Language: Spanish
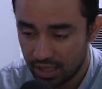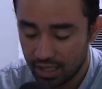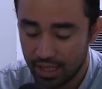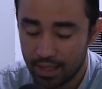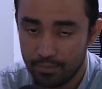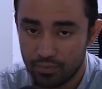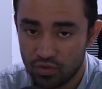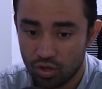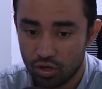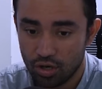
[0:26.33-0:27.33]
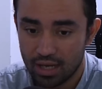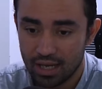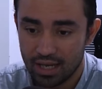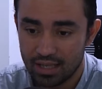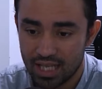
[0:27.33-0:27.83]
Eh, yo creo
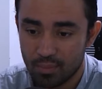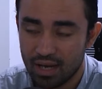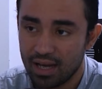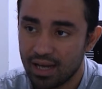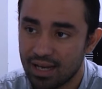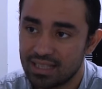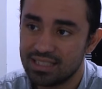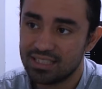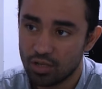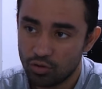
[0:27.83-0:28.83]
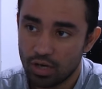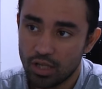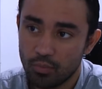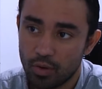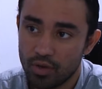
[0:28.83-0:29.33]
que el tema que se está
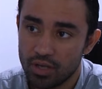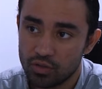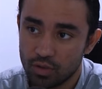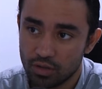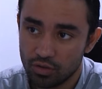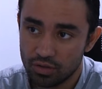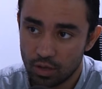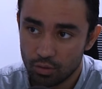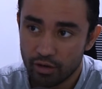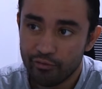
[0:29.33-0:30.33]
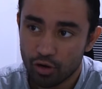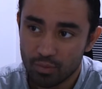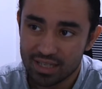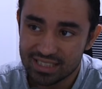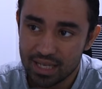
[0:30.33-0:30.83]
otorgando por medio de descuentos de alguna
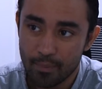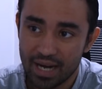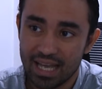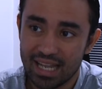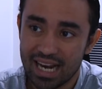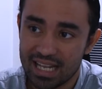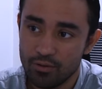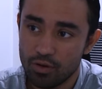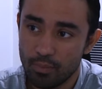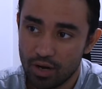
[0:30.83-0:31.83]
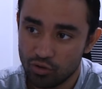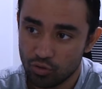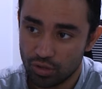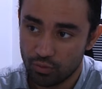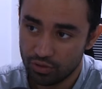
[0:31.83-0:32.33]
forma siempre genera alivio para los
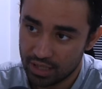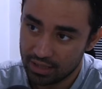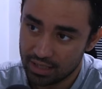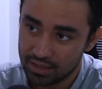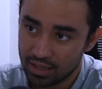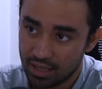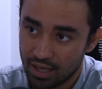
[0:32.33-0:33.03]
contribuyentes,